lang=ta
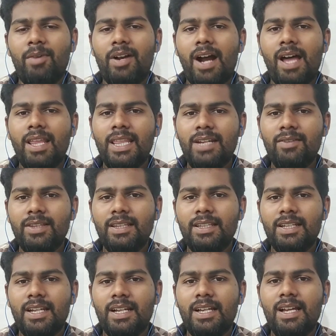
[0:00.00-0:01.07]
நமக்கு ஆதரவு
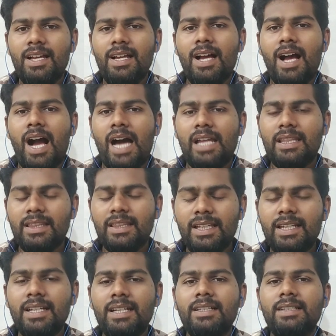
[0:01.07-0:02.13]
தந்துட்டுருக்க
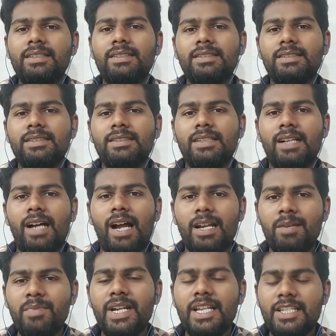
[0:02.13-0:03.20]
அத்தனை
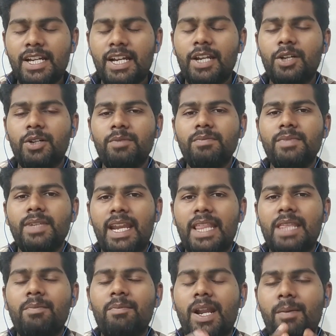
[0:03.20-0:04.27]
அன்பு நெஞ்சங்களுக்கும்
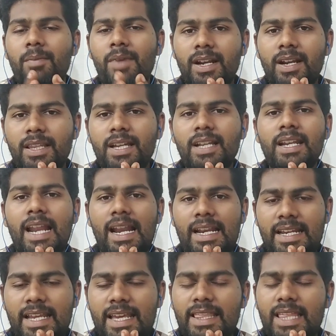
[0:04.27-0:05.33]
எனது மனமார்ந்த
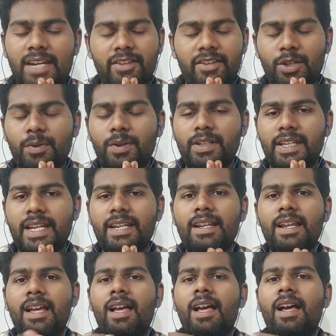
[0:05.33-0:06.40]
நன்றியை தெரிவித்துக்
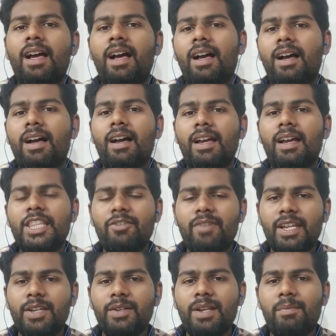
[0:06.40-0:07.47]
கொள்கிறேன்
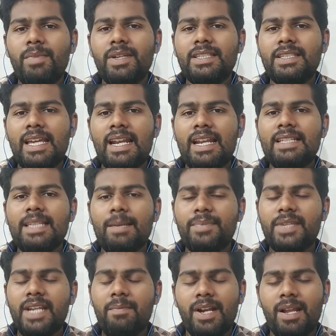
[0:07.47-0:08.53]
இதுவரைக்கும் நம்ம சேனலை
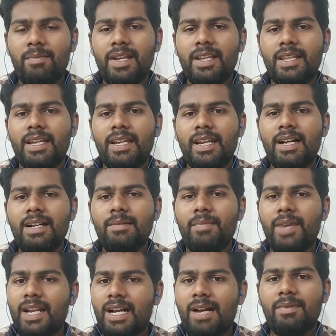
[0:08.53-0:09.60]
சப்ஸ்கிரைப் பண்ணாமல் இருந்தீங்கன்னா
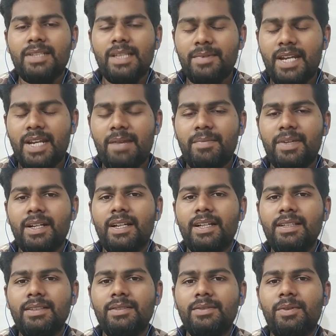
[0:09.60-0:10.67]
மறக்காமல் சப்ஸ்கிரைப்
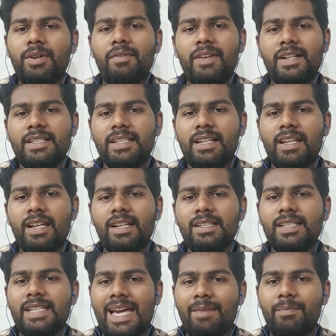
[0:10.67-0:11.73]
பண்ணுங்கள் உங்கள்
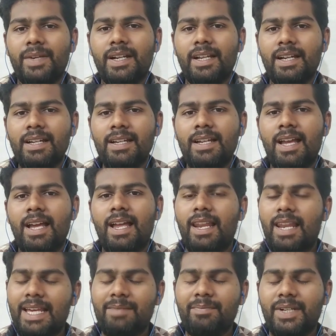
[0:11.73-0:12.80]
ஃப்ரெண்ட்ஸுக்கெல்லாம் ஷேர் பண்ணுங்கள்
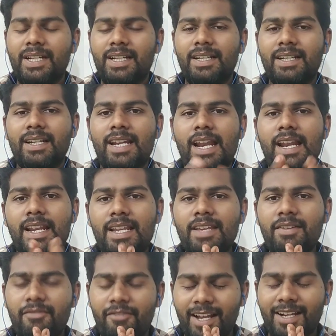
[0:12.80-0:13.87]
லைக் பண்ணுங்கள்
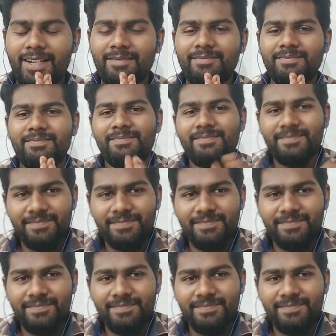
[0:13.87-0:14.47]
நன்றி வணக்கம்